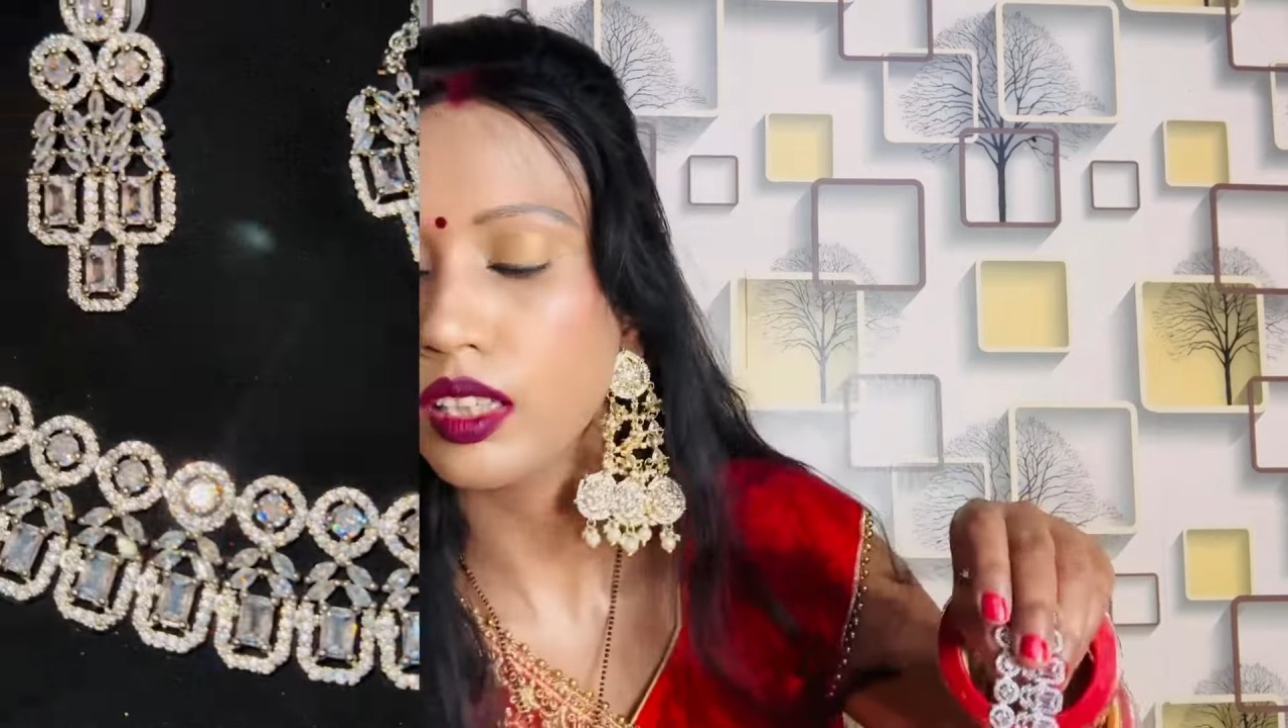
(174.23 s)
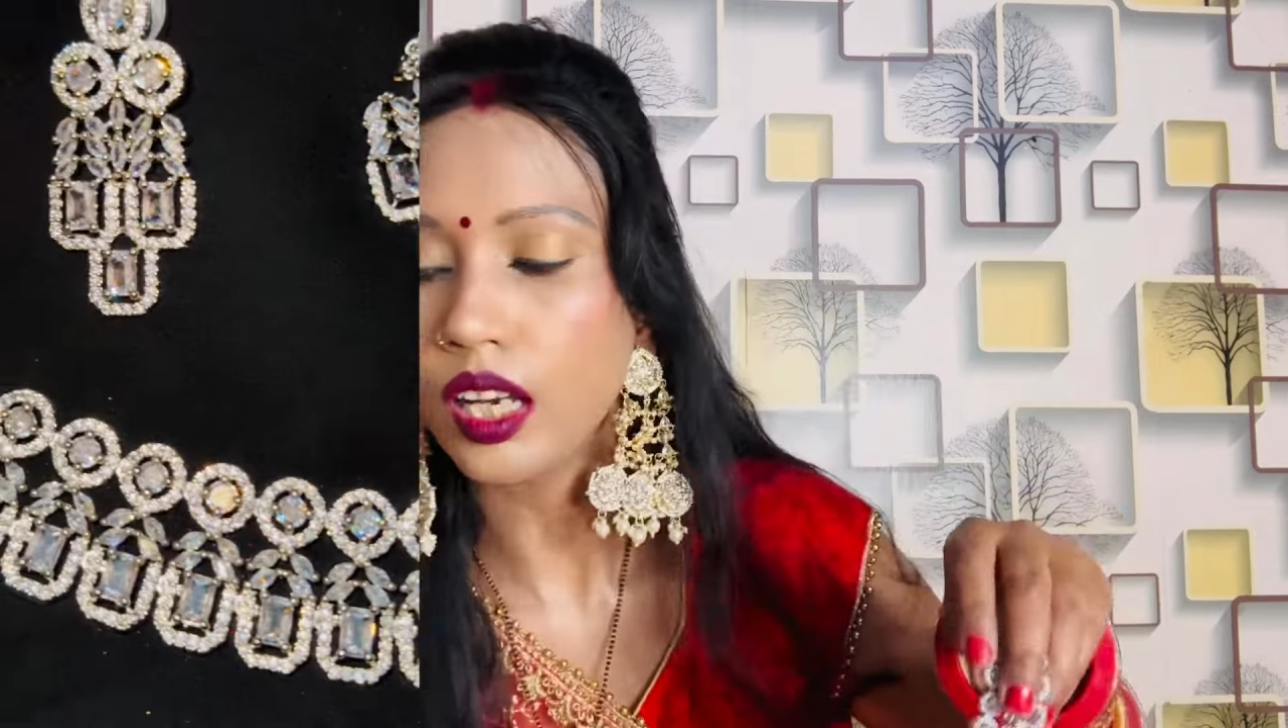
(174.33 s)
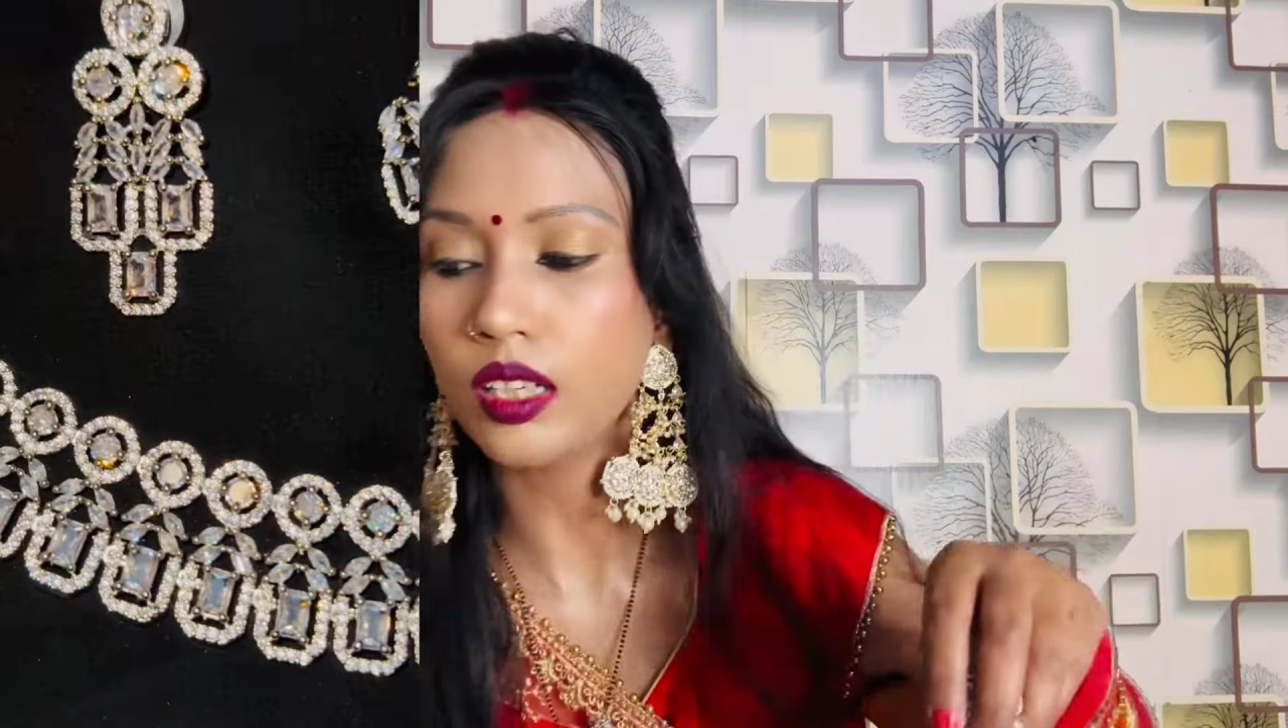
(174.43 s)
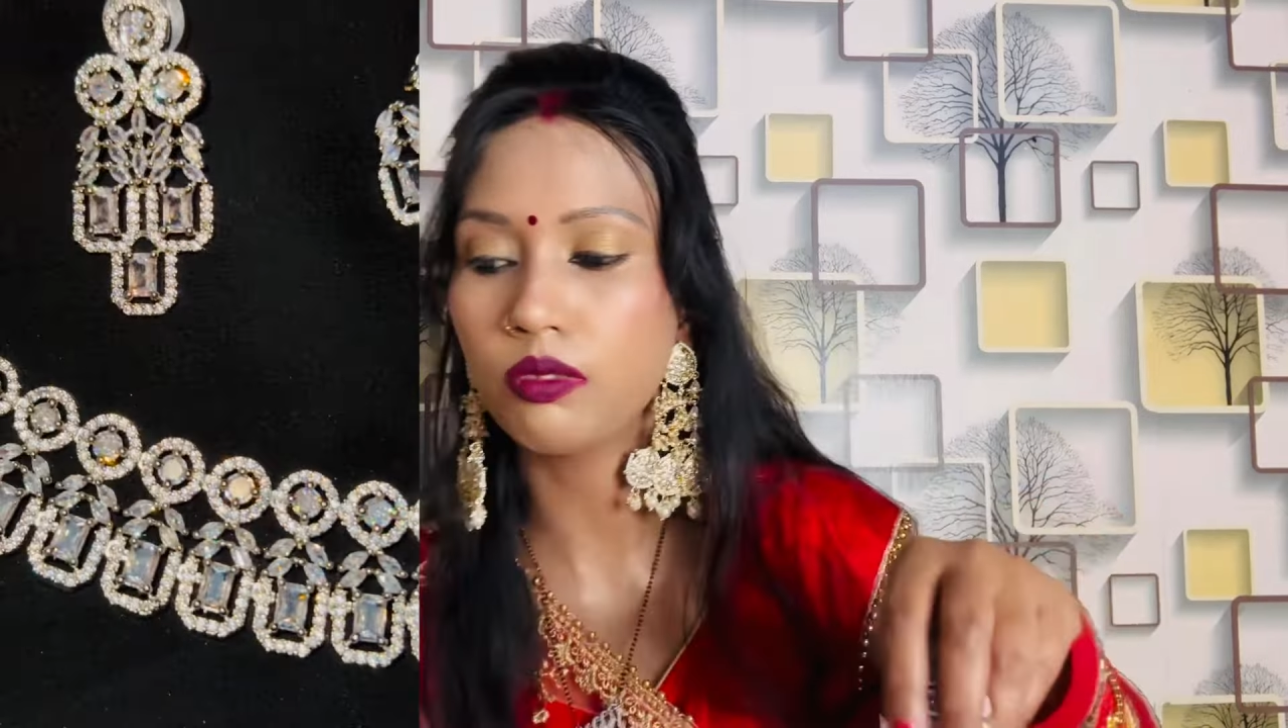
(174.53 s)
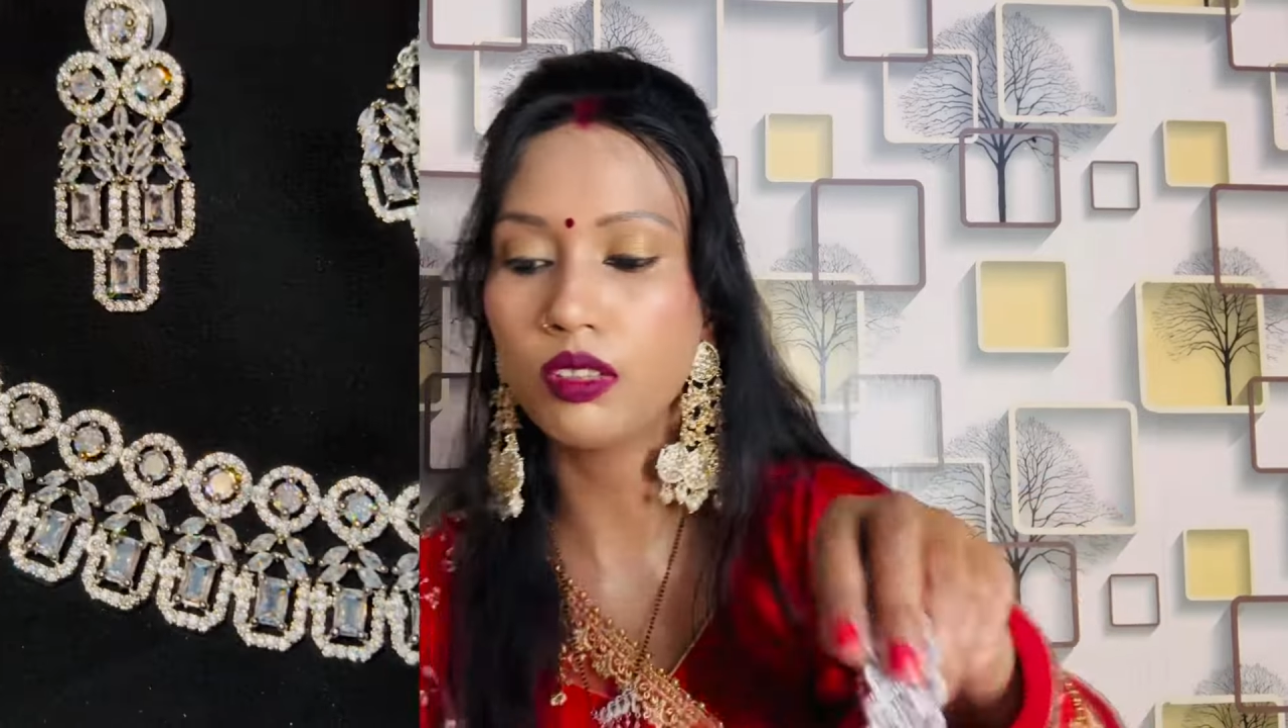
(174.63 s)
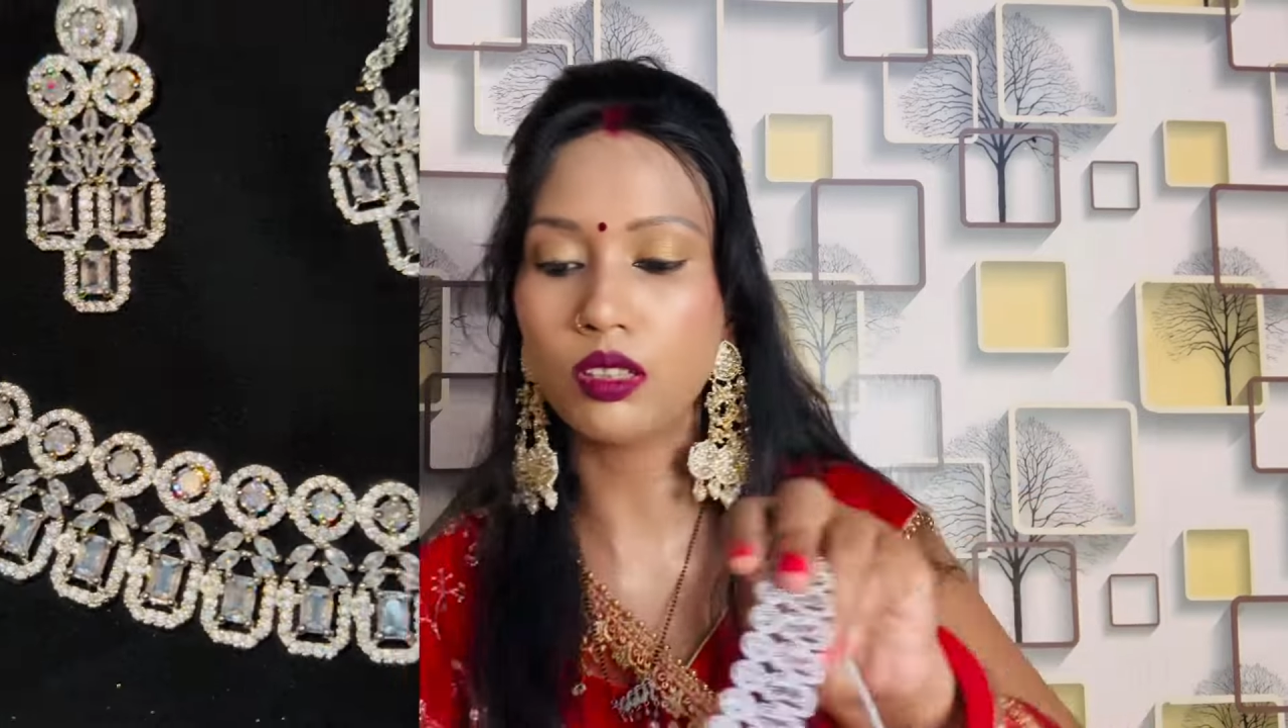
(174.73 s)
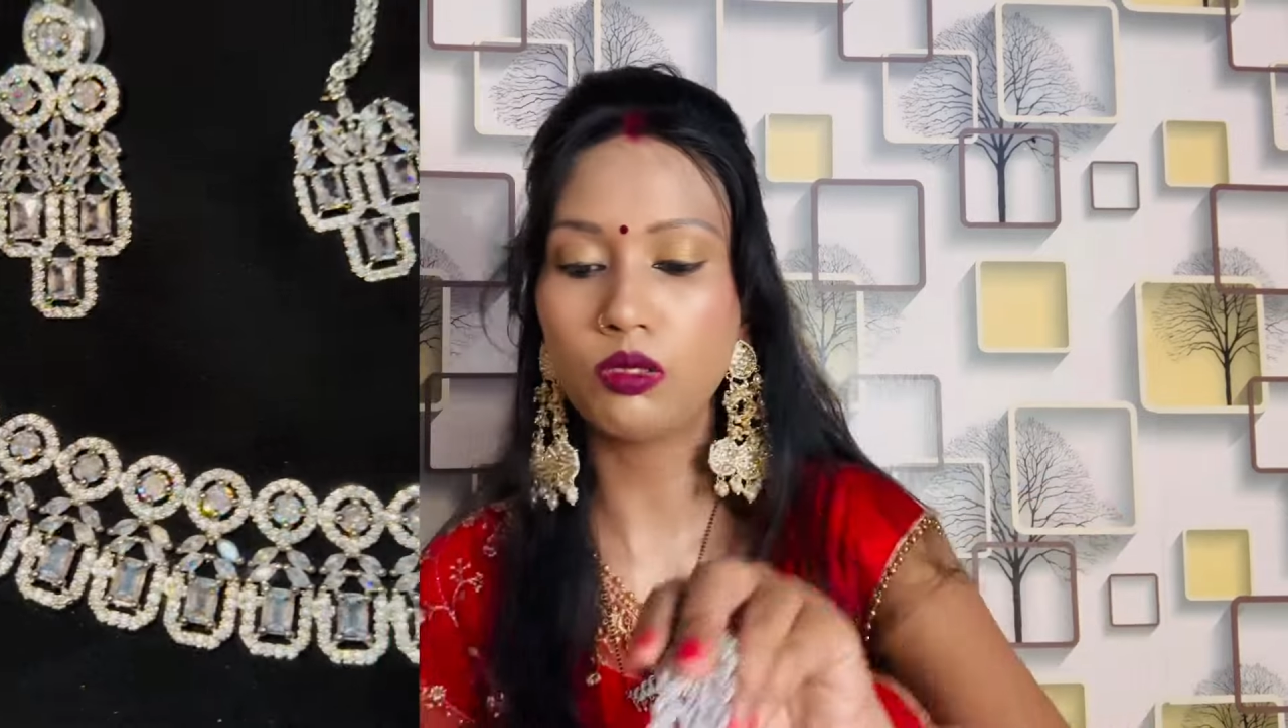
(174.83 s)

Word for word: तारीफ करूँ